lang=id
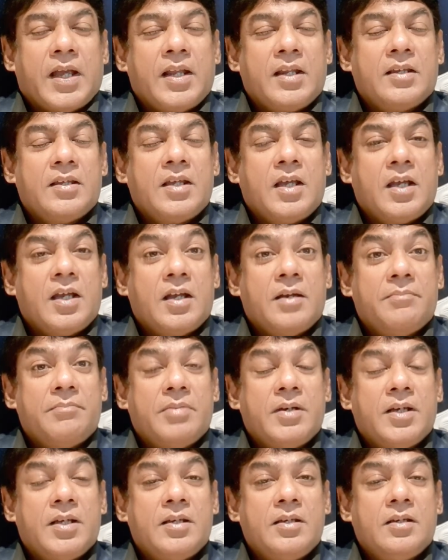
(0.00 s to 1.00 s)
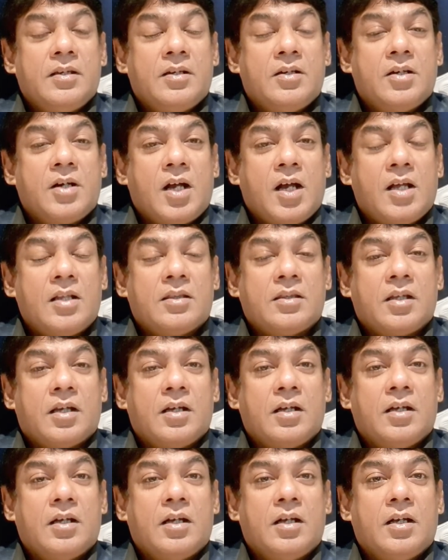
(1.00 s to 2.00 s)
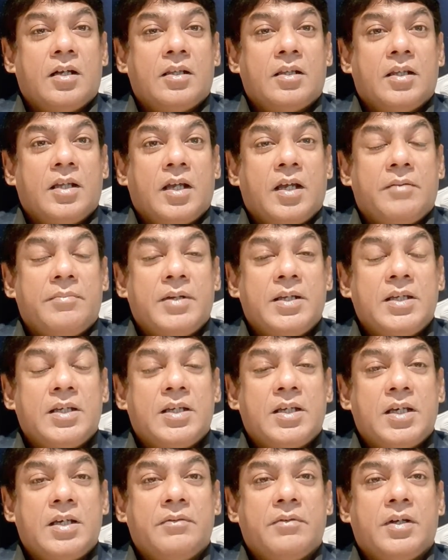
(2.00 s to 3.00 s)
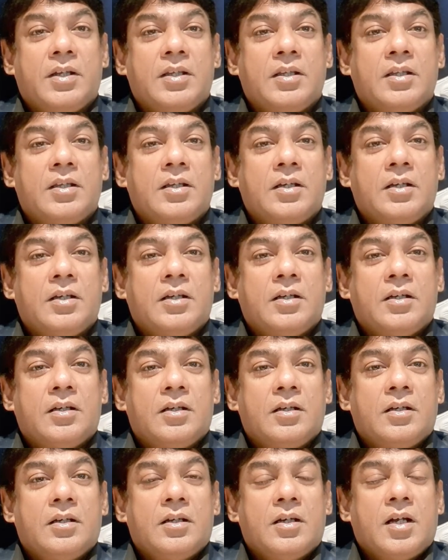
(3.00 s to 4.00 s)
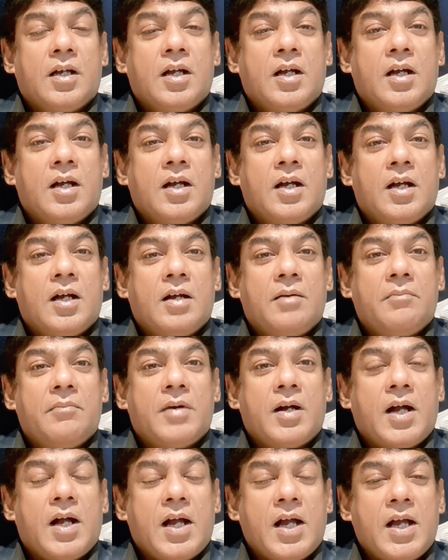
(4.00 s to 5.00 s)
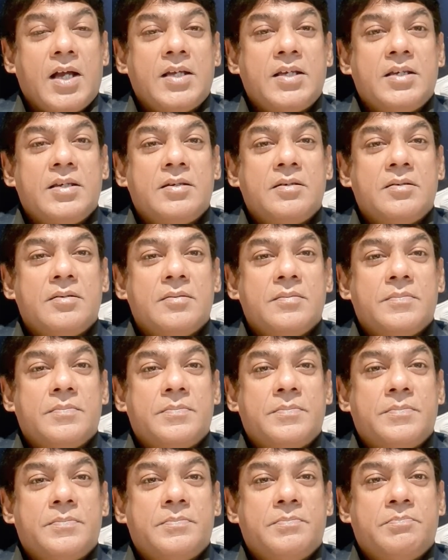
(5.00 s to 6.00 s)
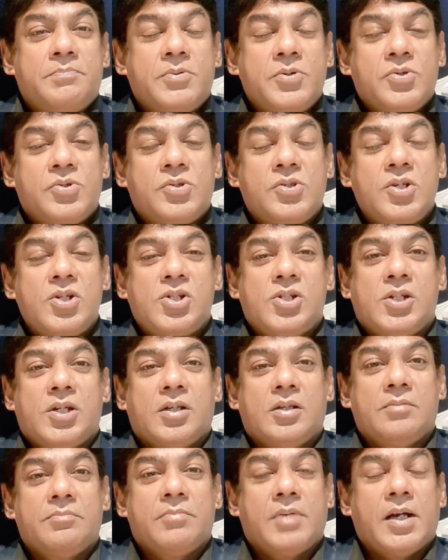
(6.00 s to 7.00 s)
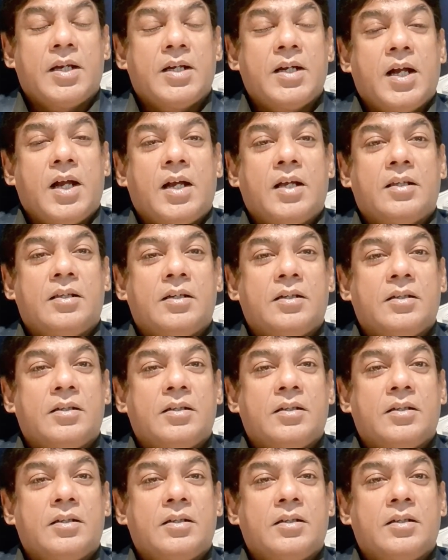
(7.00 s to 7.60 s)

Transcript: And they have been God they have been given a high position by God.